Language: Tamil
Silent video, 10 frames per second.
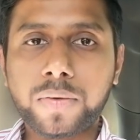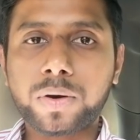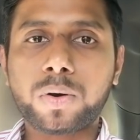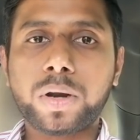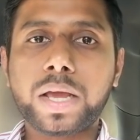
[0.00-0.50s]

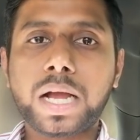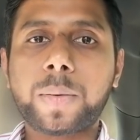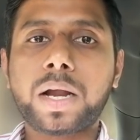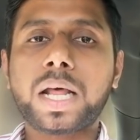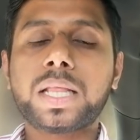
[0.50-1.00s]
அவர்களுடைய
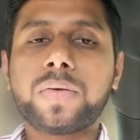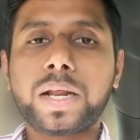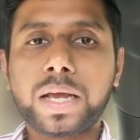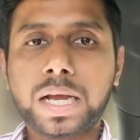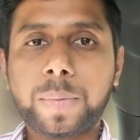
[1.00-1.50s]
ஏக்காம அல்லாத
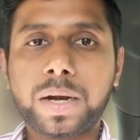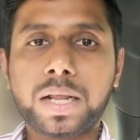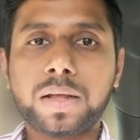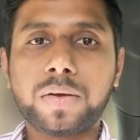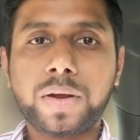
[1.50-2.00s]
வேறு
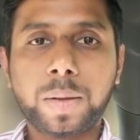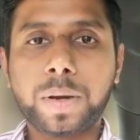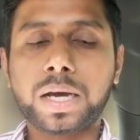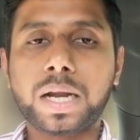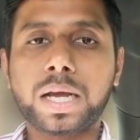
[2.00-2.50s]
எக்காமாவில் வேலை
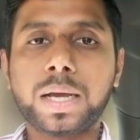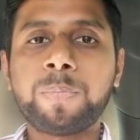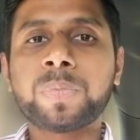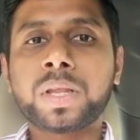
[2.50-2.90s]
பார்க்குறாங்க